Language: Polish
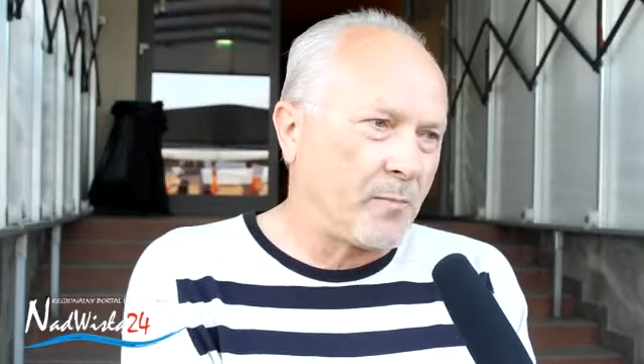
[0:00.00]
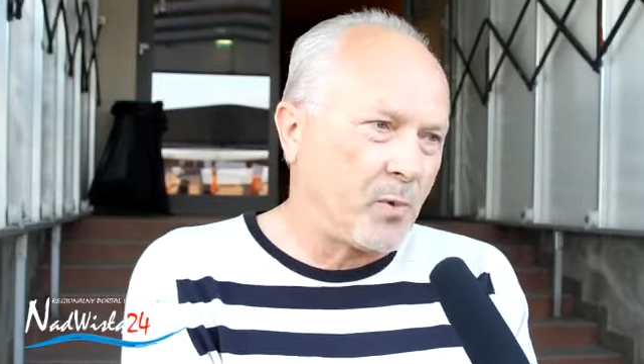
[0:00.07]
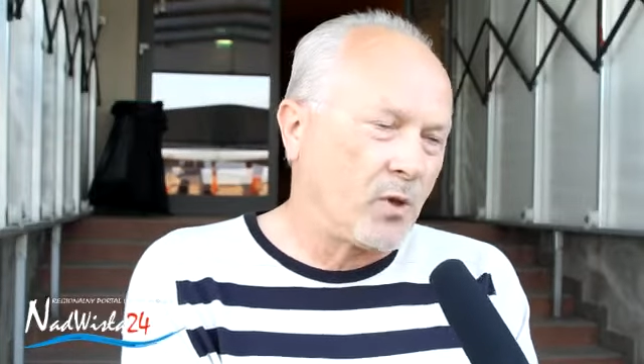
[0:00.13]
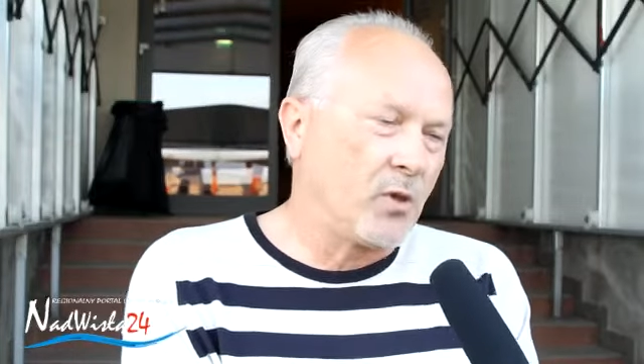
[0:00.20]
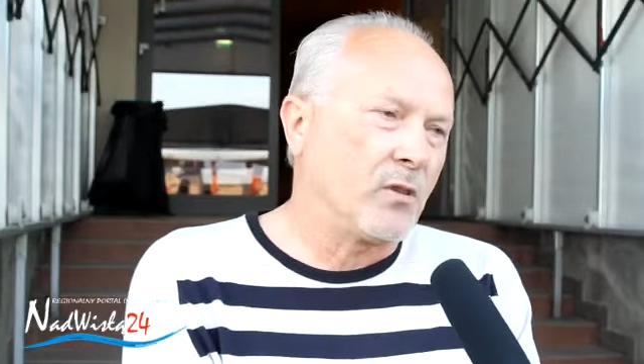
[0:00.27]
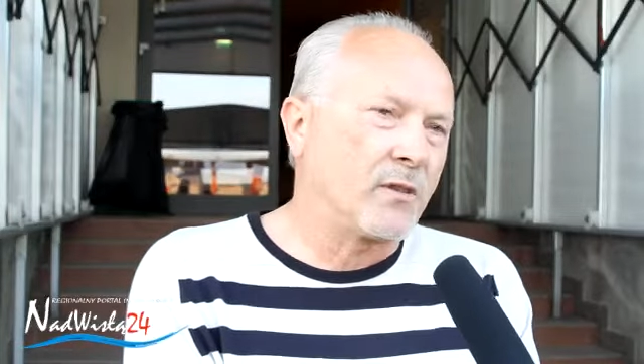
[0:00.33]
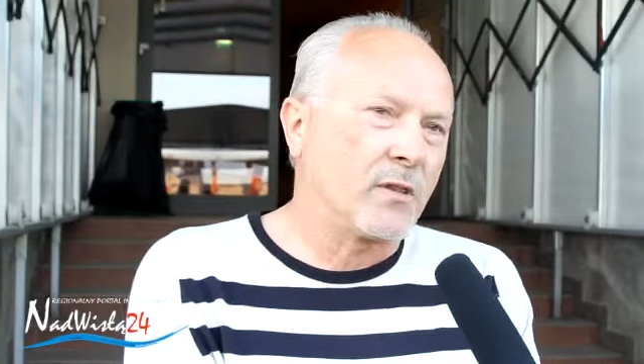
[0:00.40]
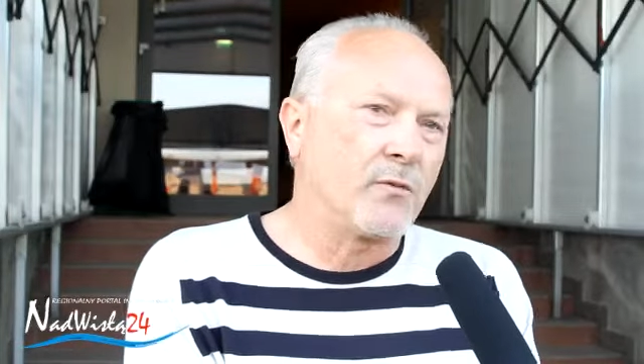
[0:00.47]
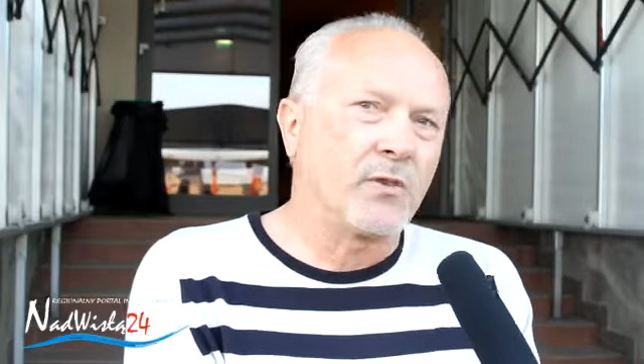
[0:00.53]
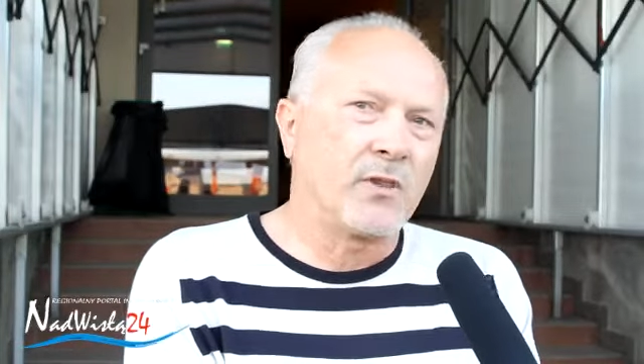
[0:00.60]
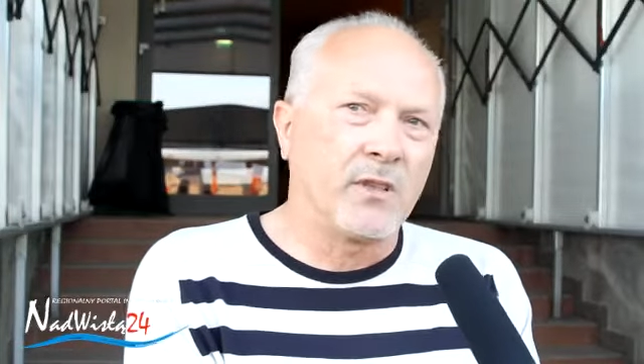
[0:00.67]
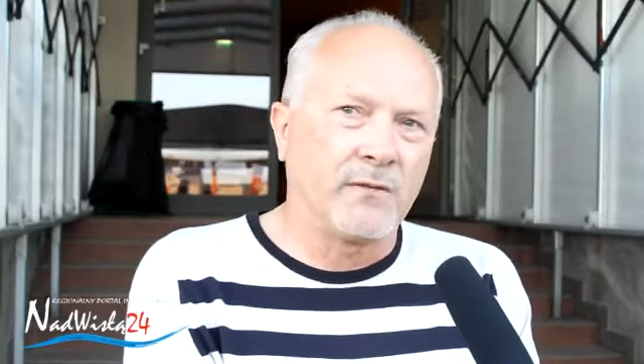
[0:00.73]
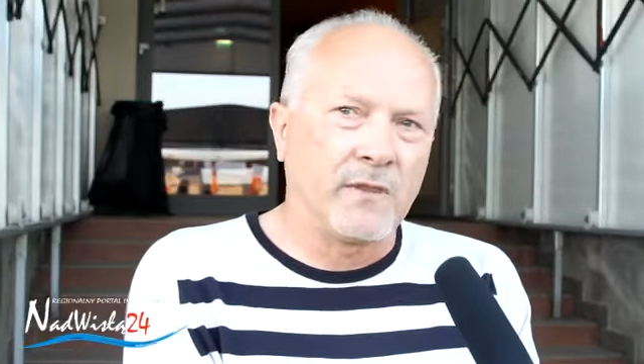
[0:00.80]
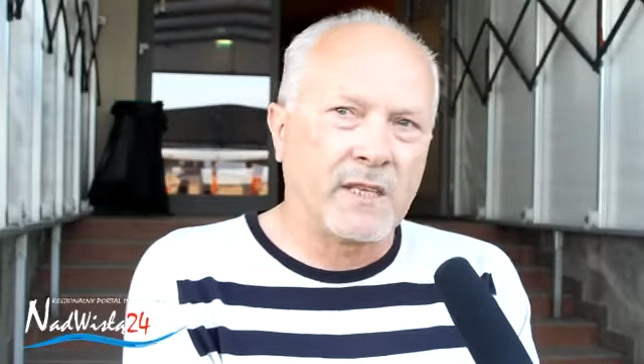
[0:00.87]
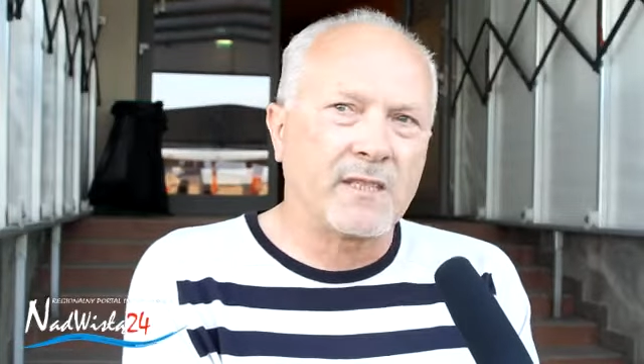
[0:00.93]
podniosą
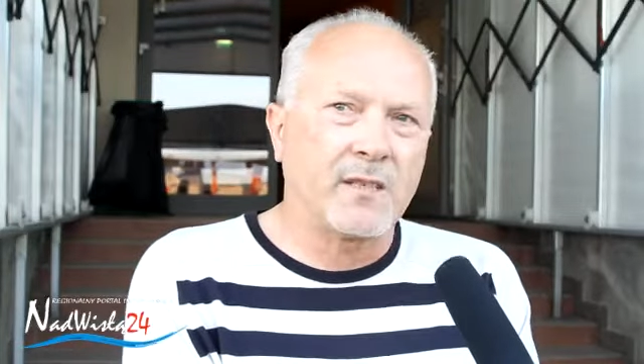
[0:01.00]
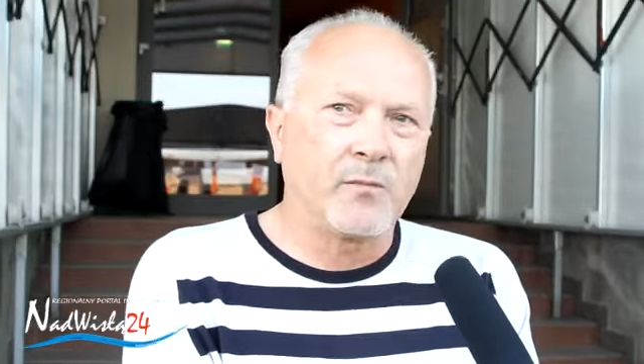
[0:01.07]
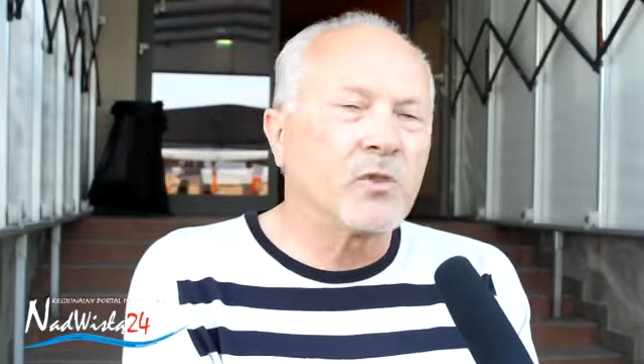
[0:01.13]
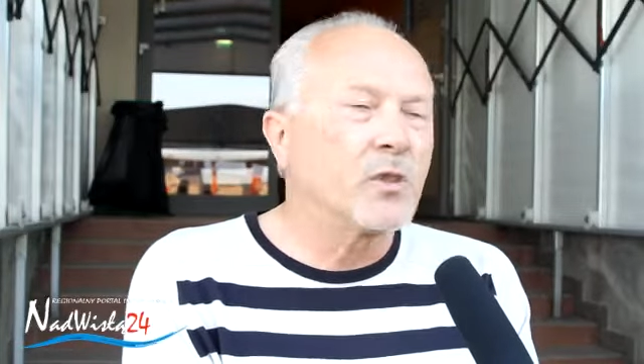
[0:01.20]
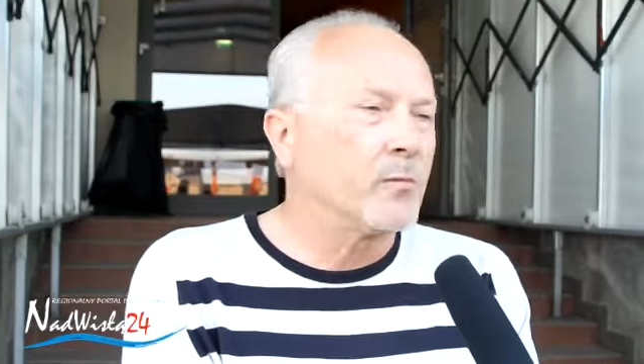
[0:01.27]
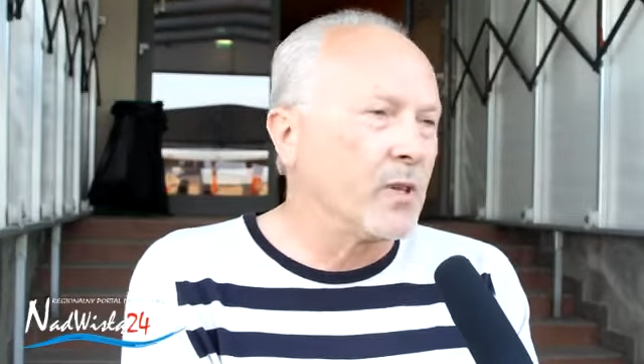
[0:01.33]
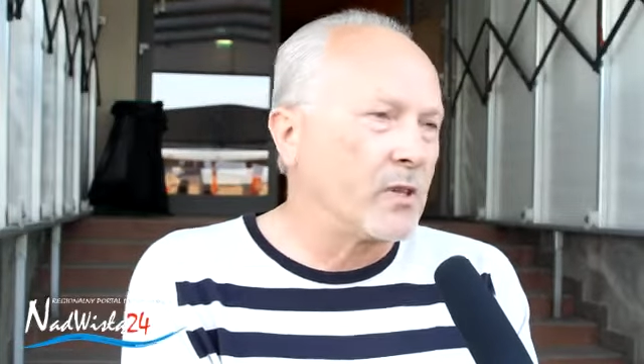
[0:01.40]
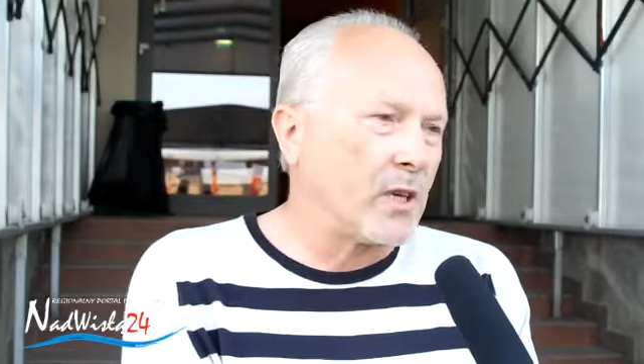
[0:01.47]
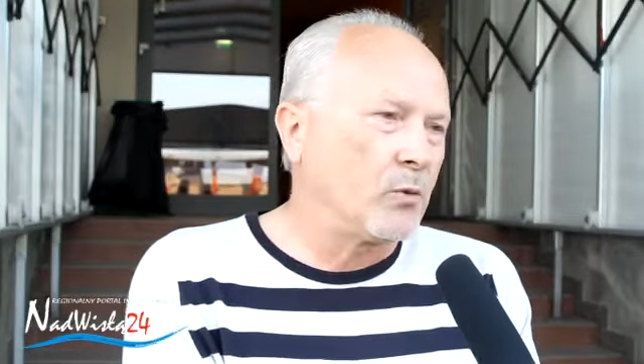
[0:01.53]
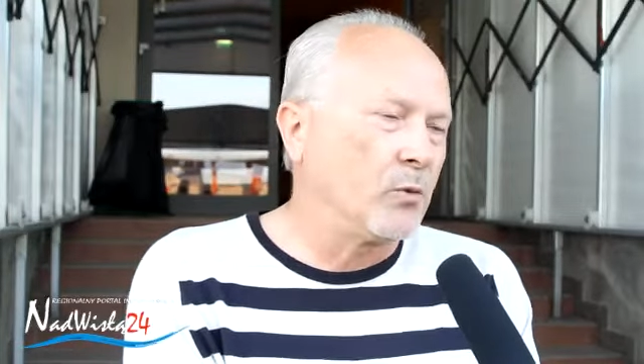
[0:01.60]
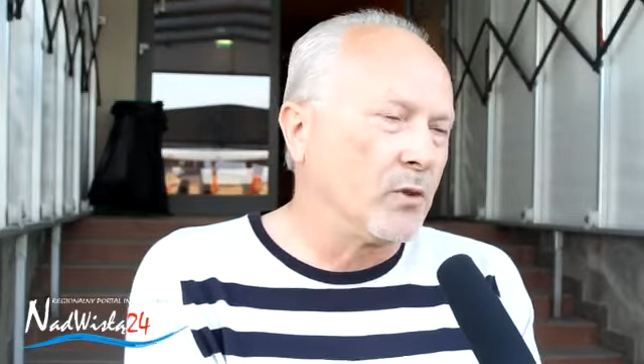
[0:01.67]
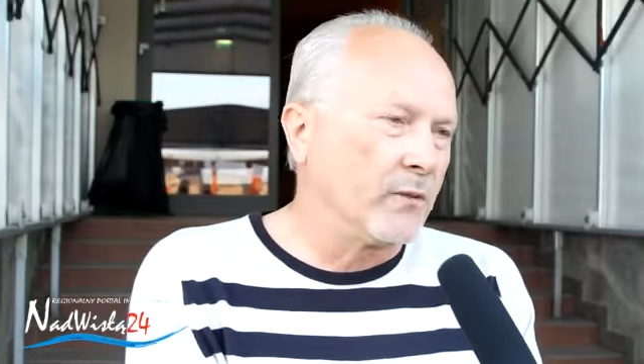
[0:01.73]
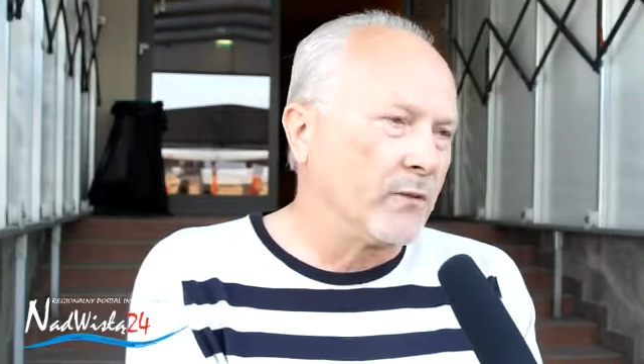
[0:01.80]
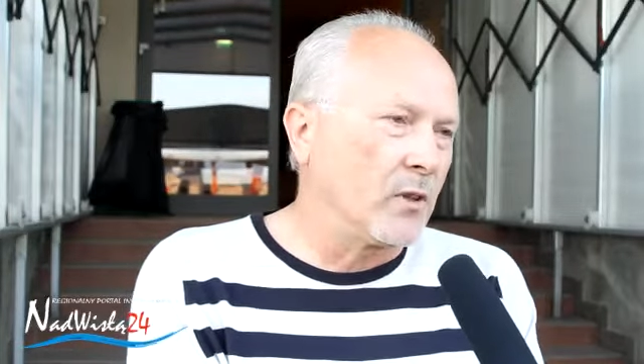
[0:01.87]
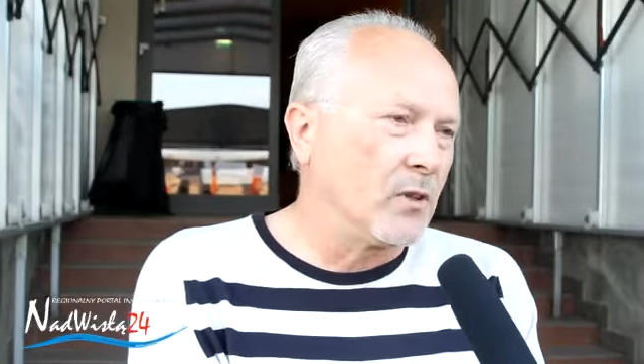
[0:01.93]
się i w następnych meczach
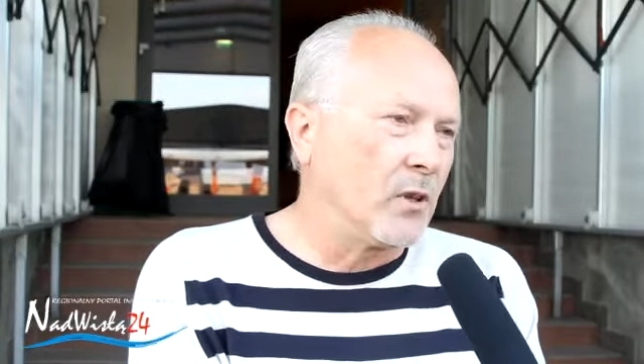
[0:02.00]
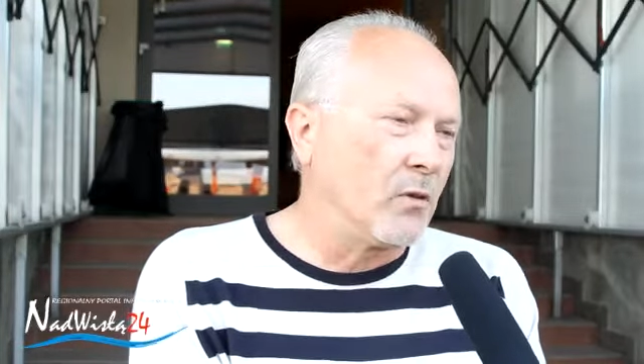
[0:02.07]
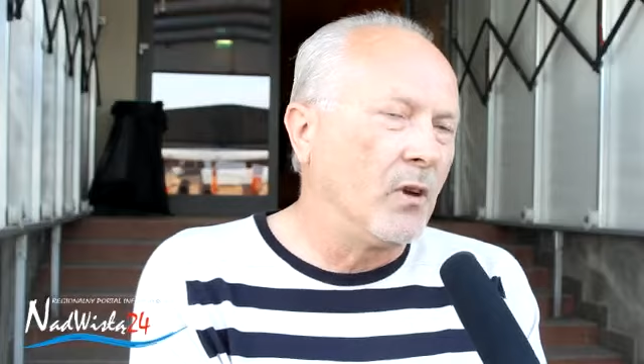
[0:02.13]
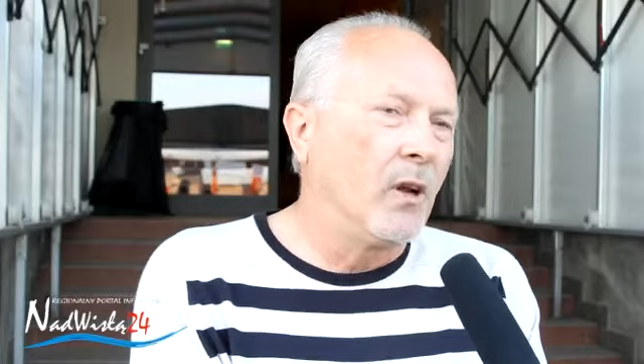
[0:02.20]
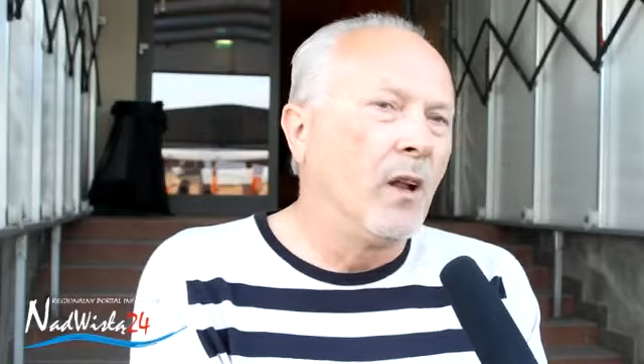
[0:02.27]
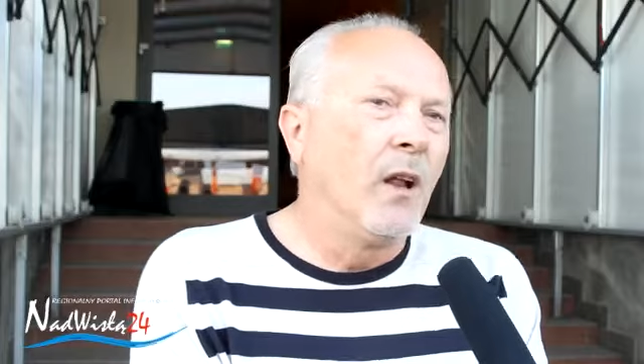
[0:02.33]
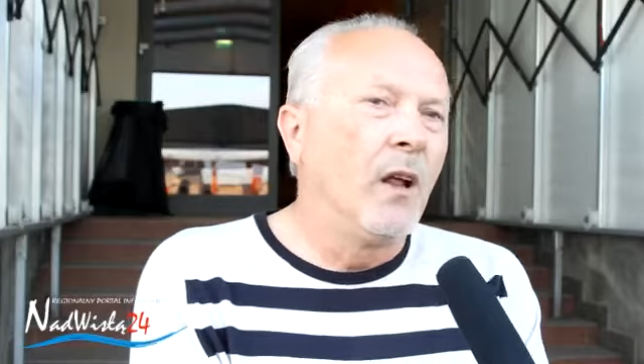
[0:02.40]
udowodnią,